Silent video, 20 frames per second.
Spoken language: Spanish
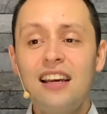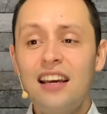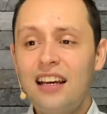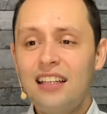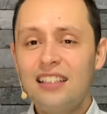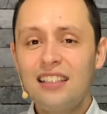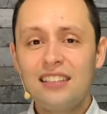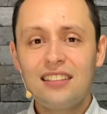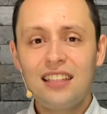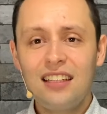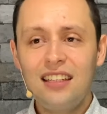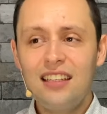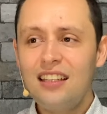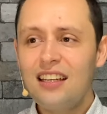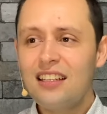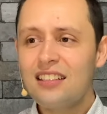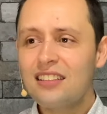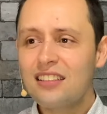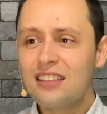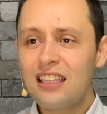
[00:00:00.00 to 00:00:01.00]
esas
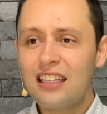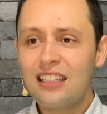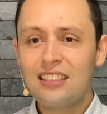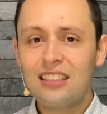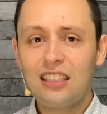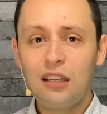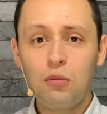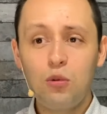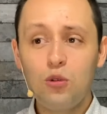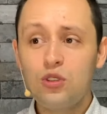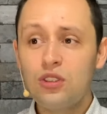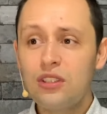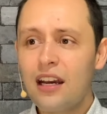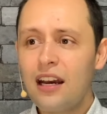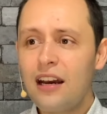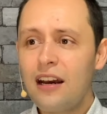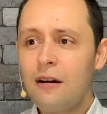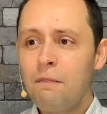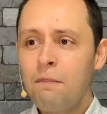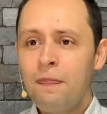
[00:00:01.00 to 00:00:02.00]
heridas este,
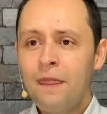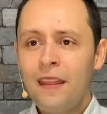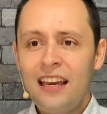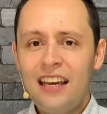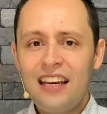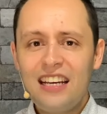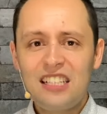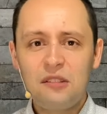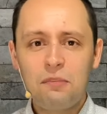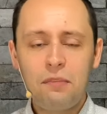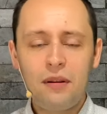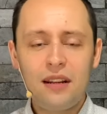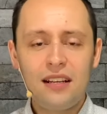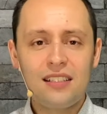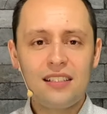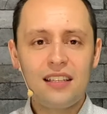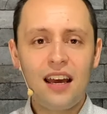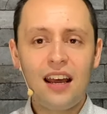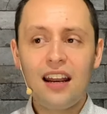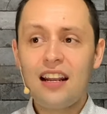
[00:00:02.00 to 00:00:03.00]
busca
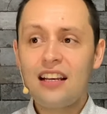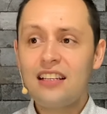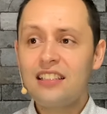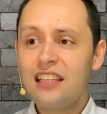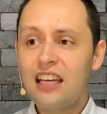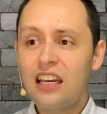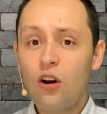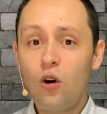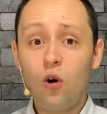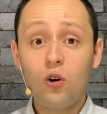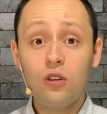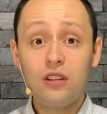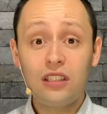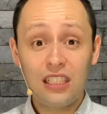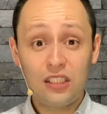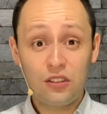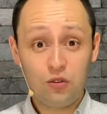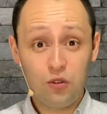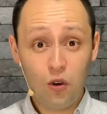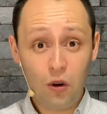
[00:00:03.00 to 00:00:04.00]
expresarlas de
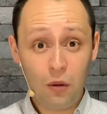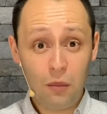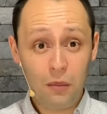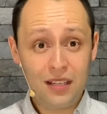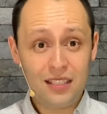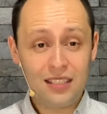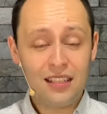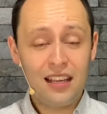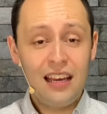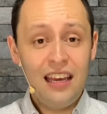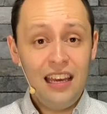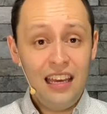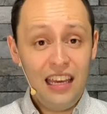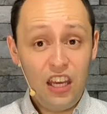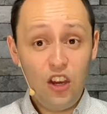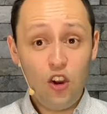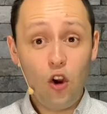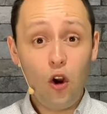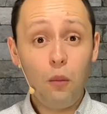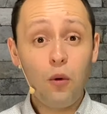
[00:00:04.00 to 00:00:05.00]
otras formas y
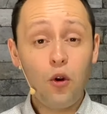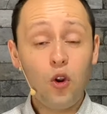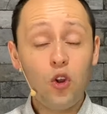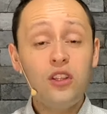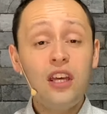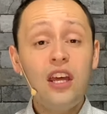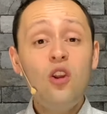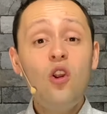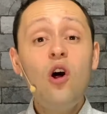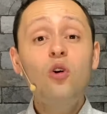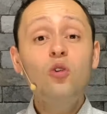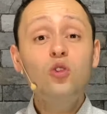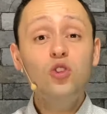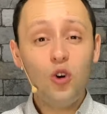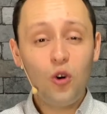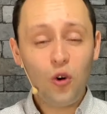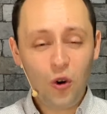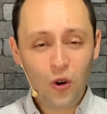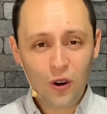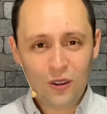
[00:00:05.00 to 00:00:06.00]
como no tiene un
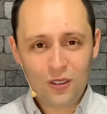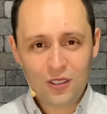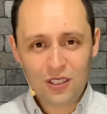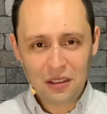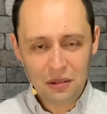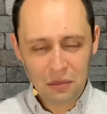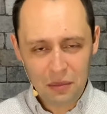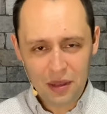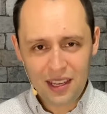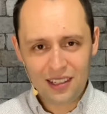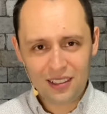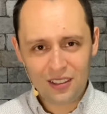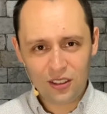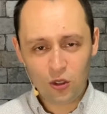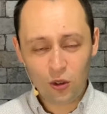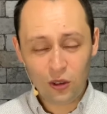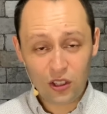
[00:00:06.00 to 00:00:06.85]
autoconocimiento,